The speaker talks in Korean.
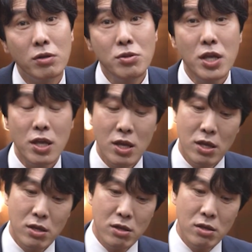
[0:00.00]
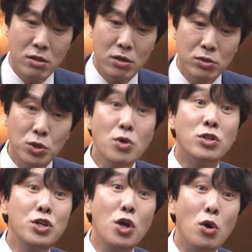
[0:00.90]
근데 저
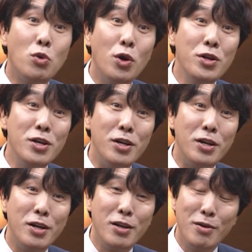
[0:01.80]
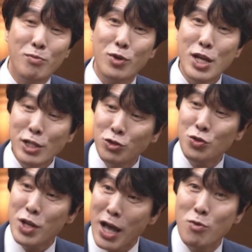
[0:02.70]
그 10권을 뭐
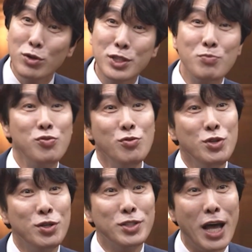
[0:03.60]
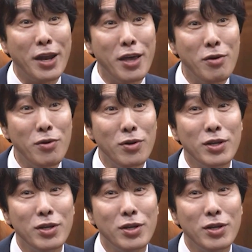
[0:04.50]
일주일에 한 권씩 풀고 이러지 않아요.